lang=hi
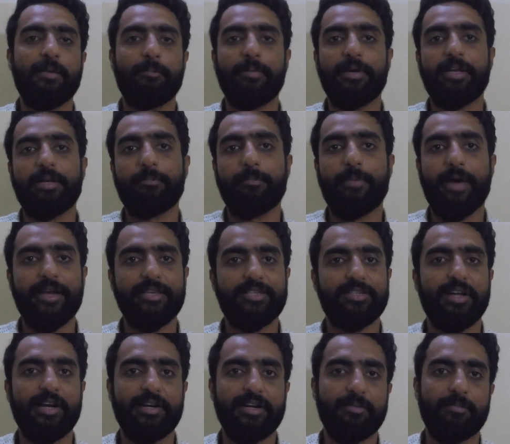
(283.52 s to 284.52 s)
मैंने बाईस
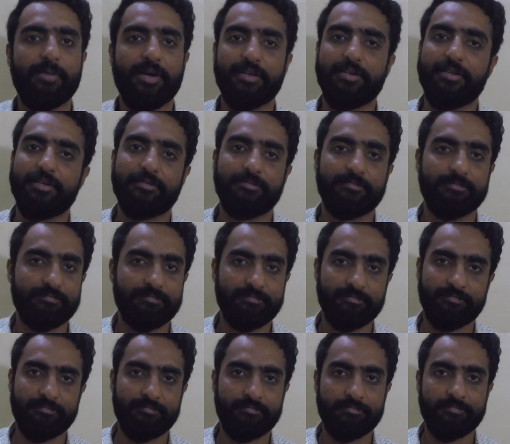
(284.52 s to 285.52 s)
राइडें मारी हैं
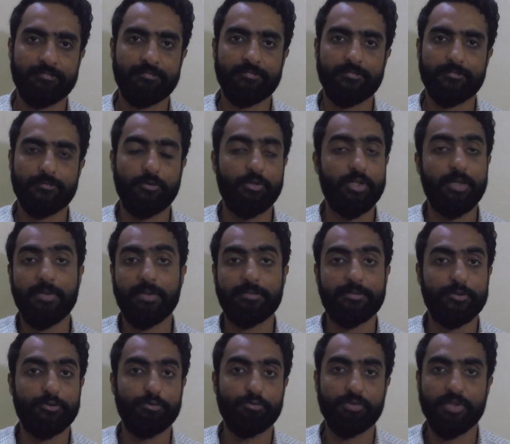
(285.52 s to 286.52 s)
तो ये मैं
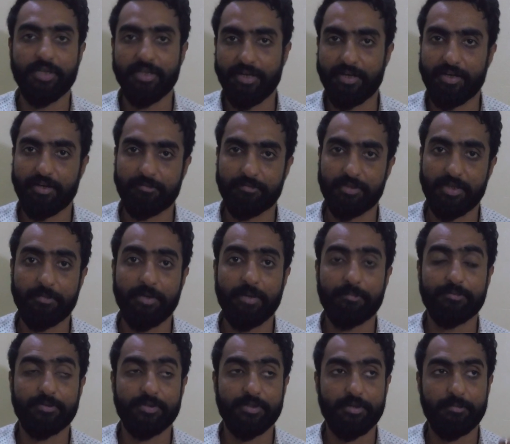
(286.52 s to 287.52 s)
आपसे झूठ नहीं कह रहा ये मैं
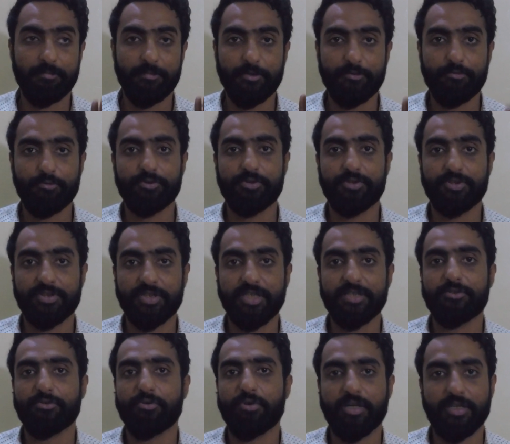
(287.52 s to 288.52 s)
आपसे बिल्कुल
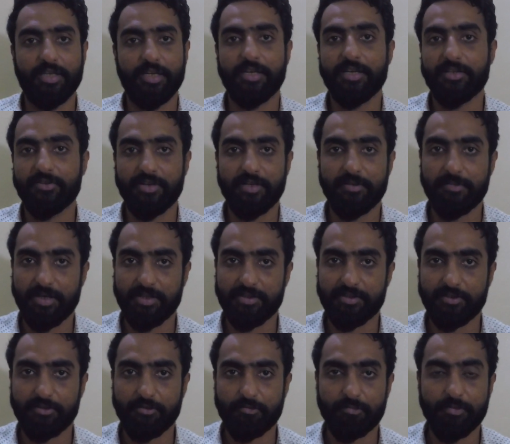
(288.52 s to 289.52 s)
सच और हकीकत वाली बात
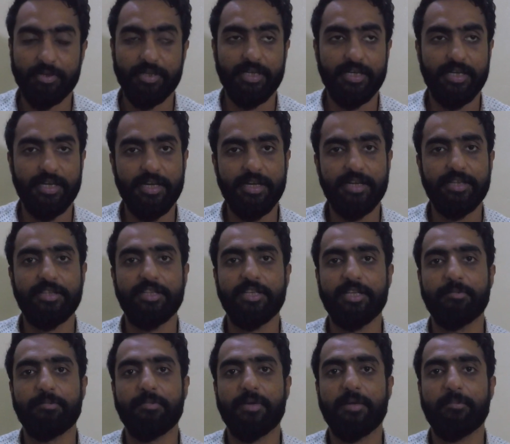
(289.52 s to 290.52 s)
कर रहा हूँ मैंने एक
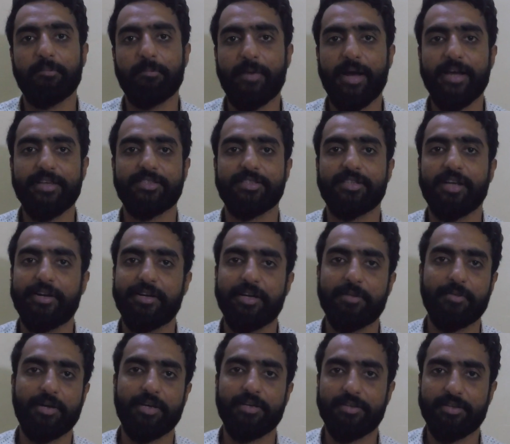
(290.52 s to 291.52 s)
दिन में बाईस राइडें
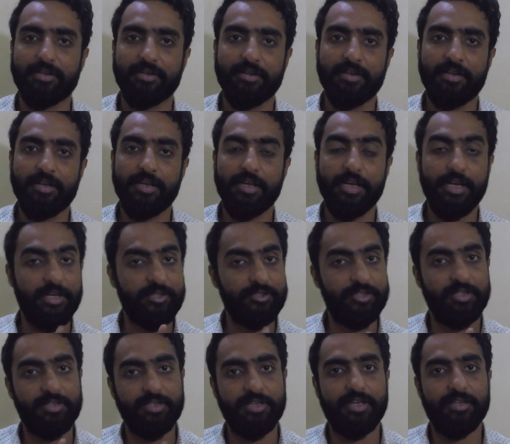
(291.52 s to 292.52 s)
मारी हैं एक
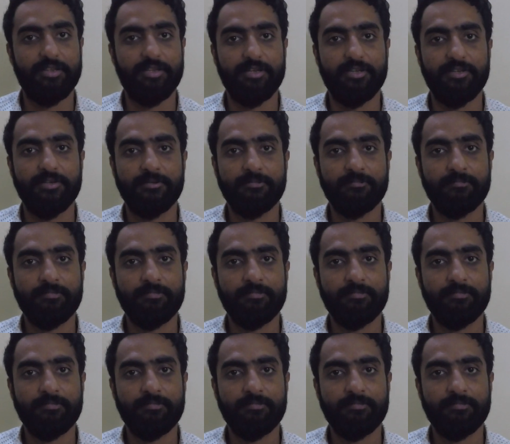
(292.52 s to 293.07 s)
दिन के अंदर ही